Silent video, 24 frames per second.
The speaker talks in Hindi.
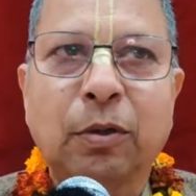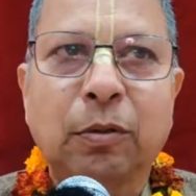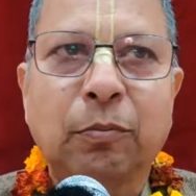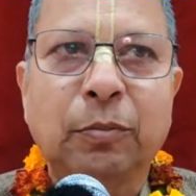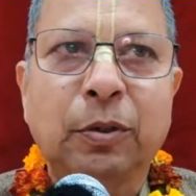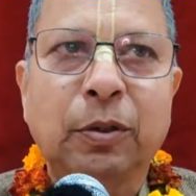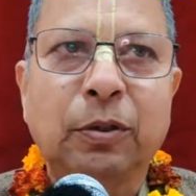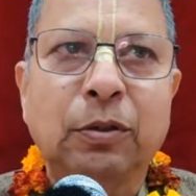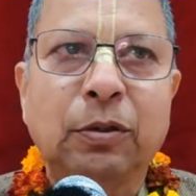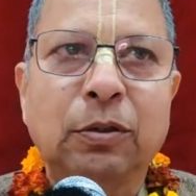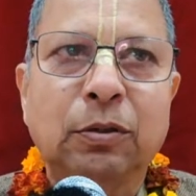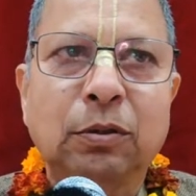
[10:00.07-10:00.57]
बाद
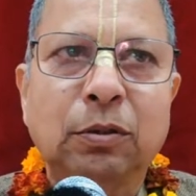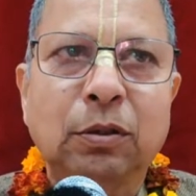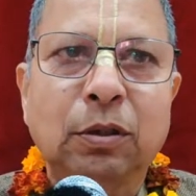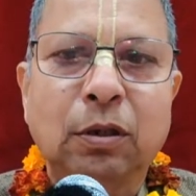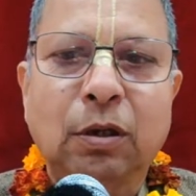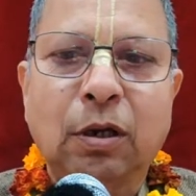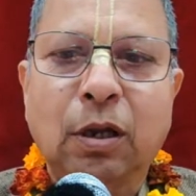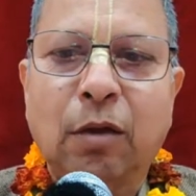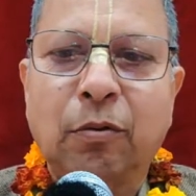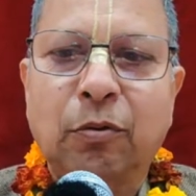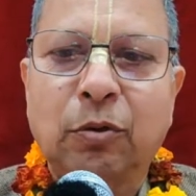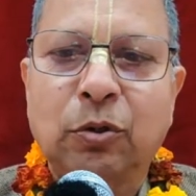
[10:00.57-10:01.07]
में
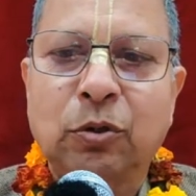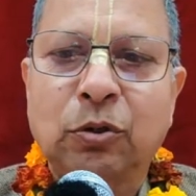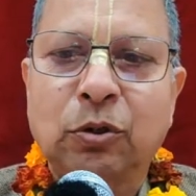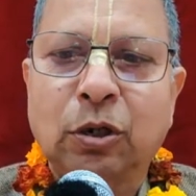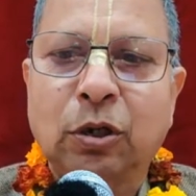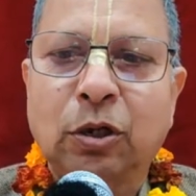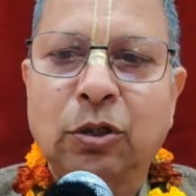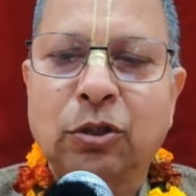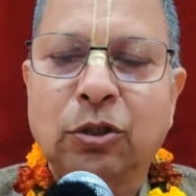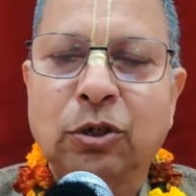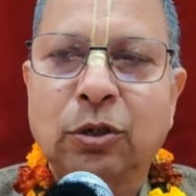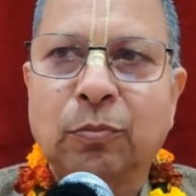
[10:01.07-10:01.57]
डाइवर्ट है
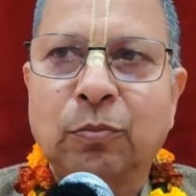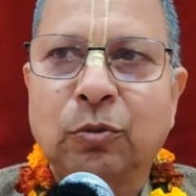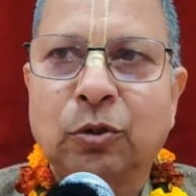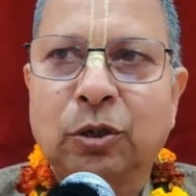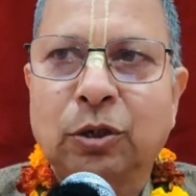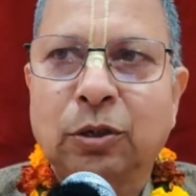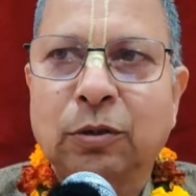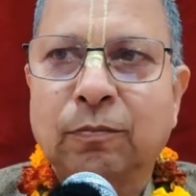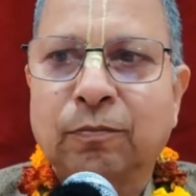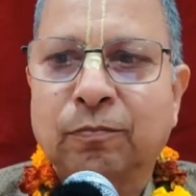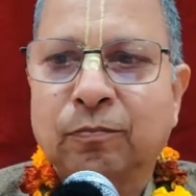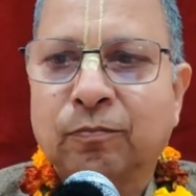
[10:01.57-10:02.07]
अत्रि
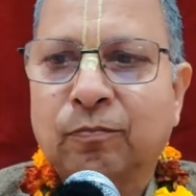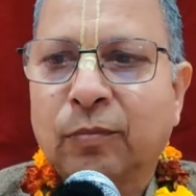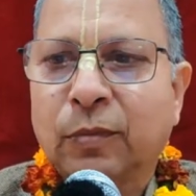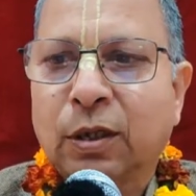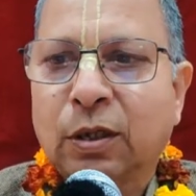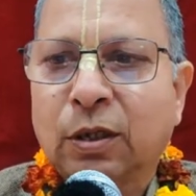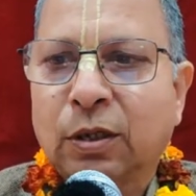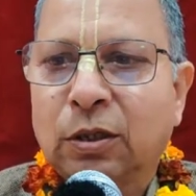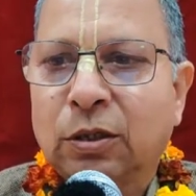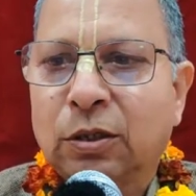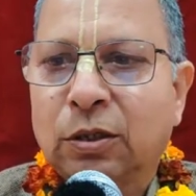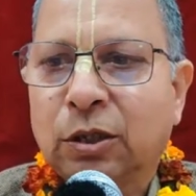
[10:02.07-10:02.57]
मुनि
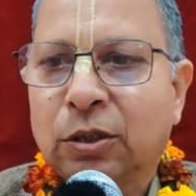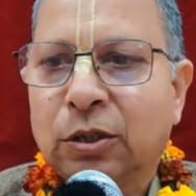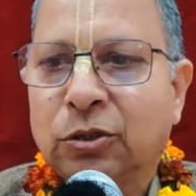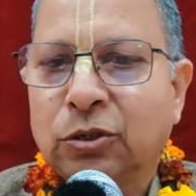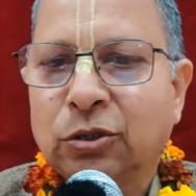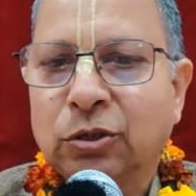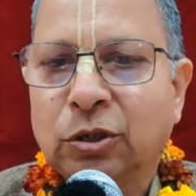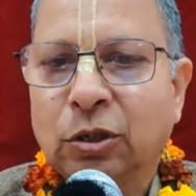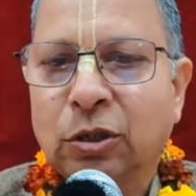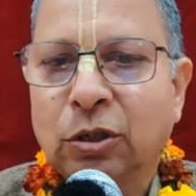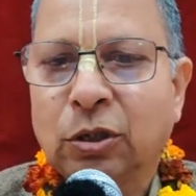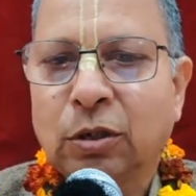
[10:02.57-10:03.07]
देन
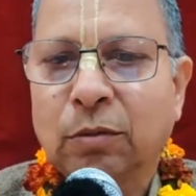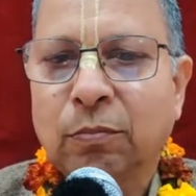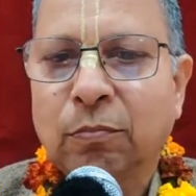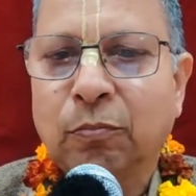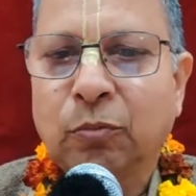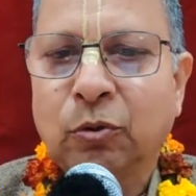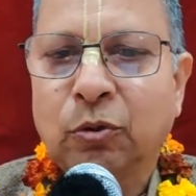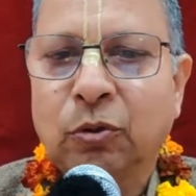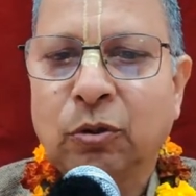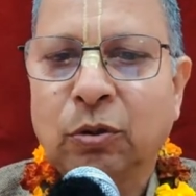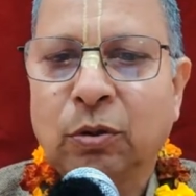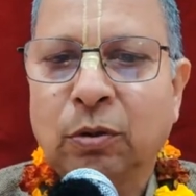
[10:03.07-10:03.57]
चंद्र
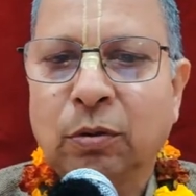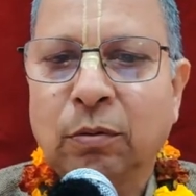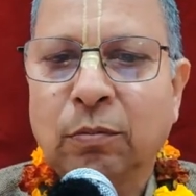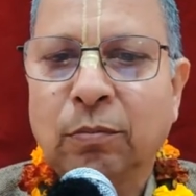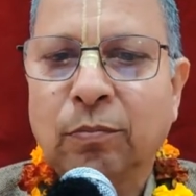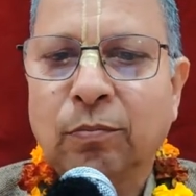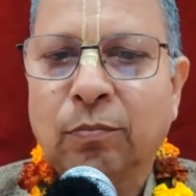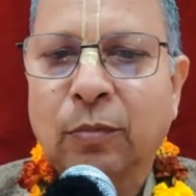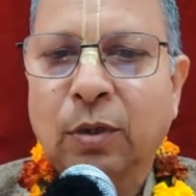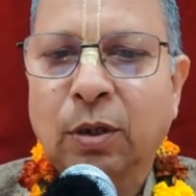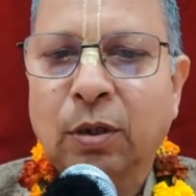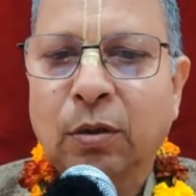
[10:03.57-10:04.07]
बुद्ध
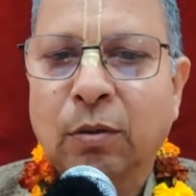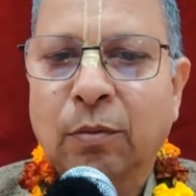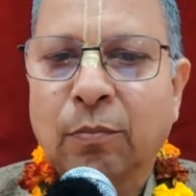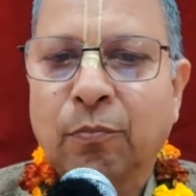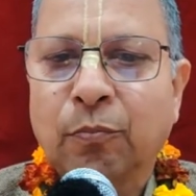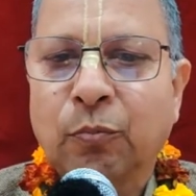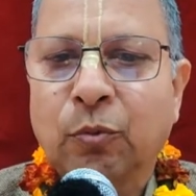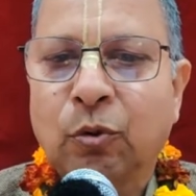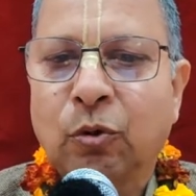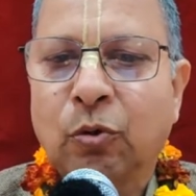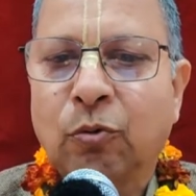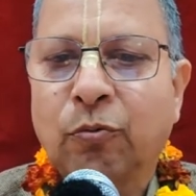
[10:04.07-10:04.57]

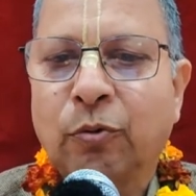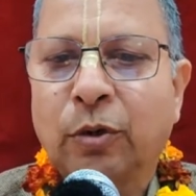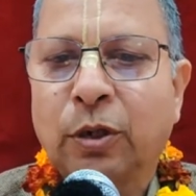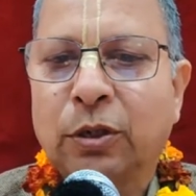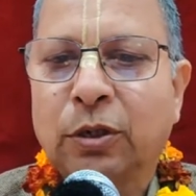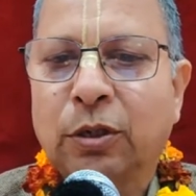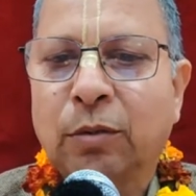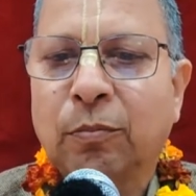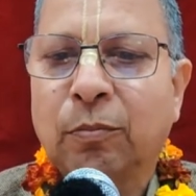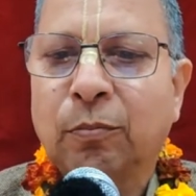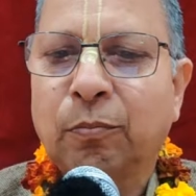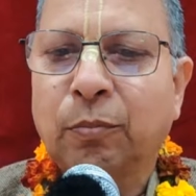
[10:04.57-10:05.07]

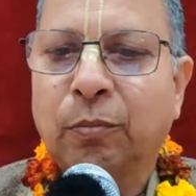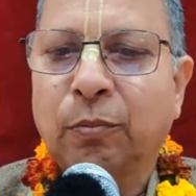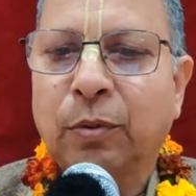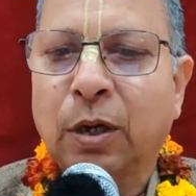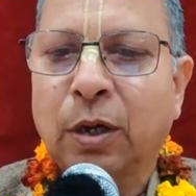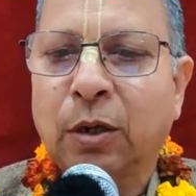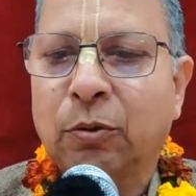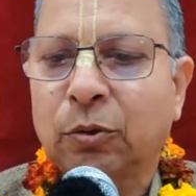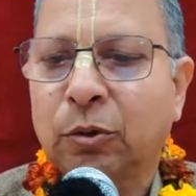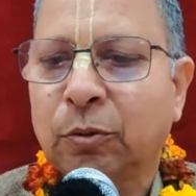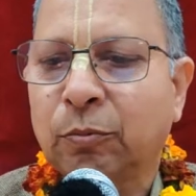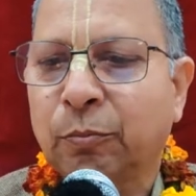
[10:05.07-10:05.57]
पूर्वायम
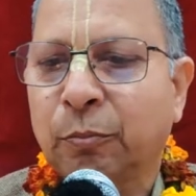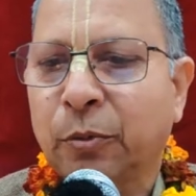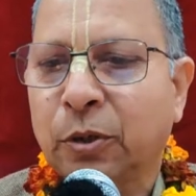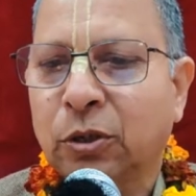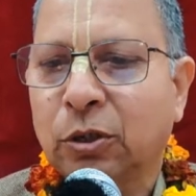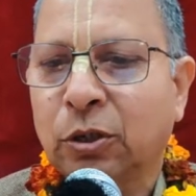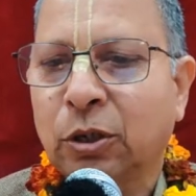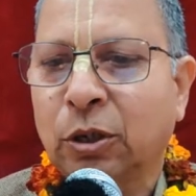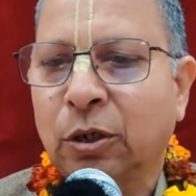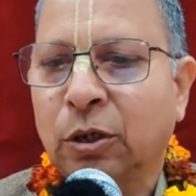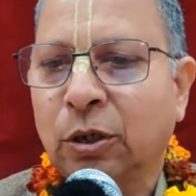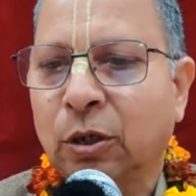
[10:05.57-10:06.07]
भागवत में
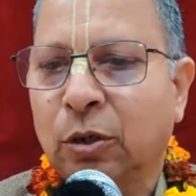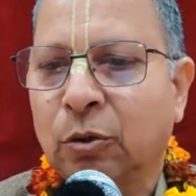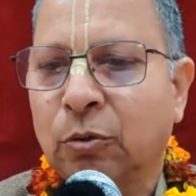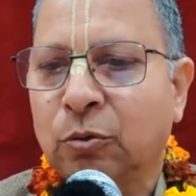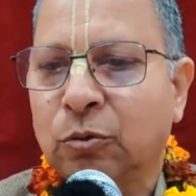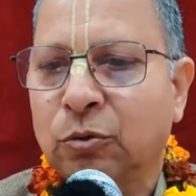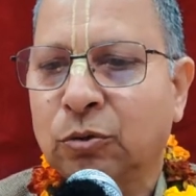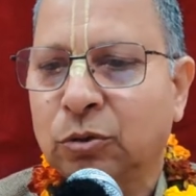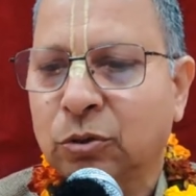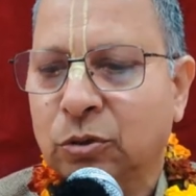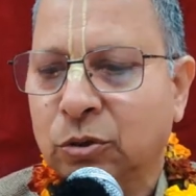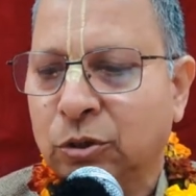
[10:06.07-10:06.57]
पढ़ते हैं
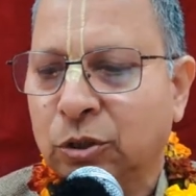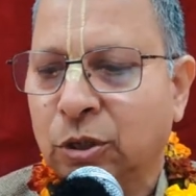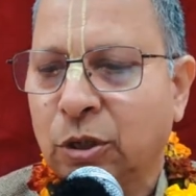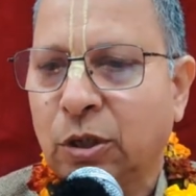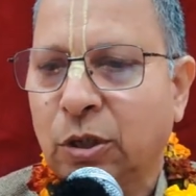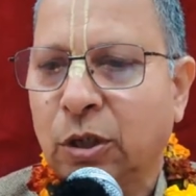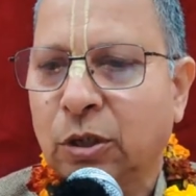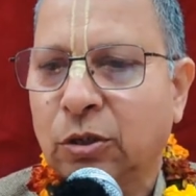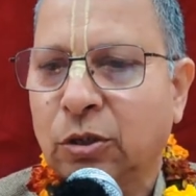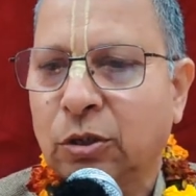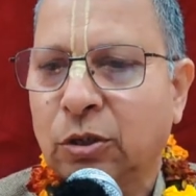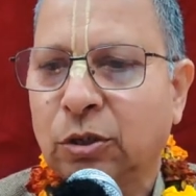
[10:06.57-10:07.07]
नहुस ये
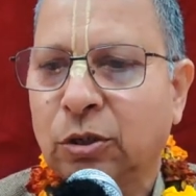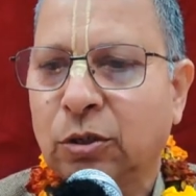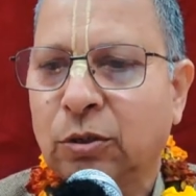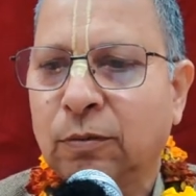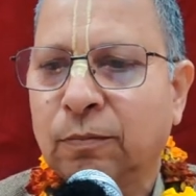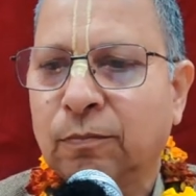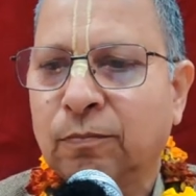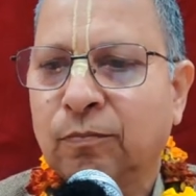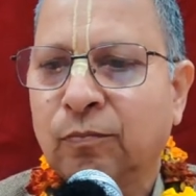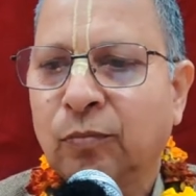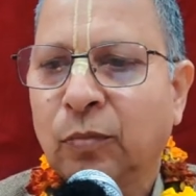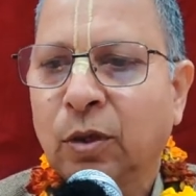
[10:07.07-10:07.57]
आती
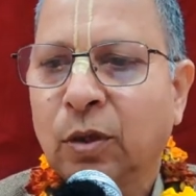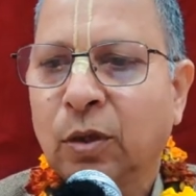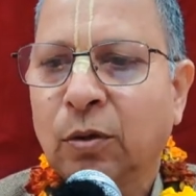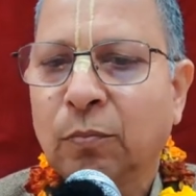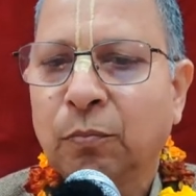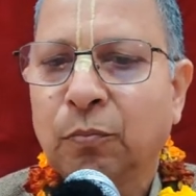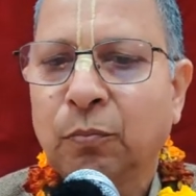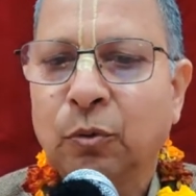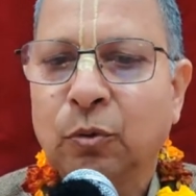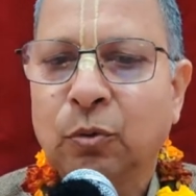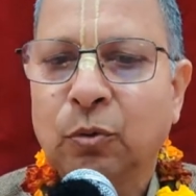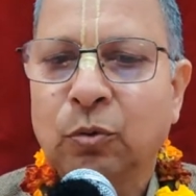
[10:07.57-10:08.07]

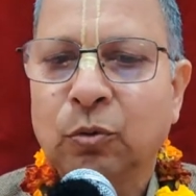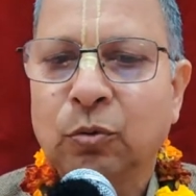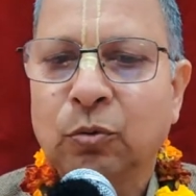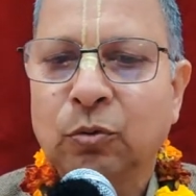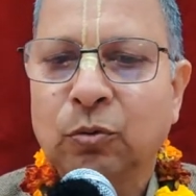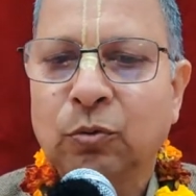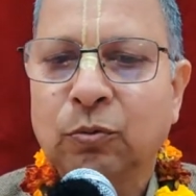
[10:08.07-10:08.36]
पुरु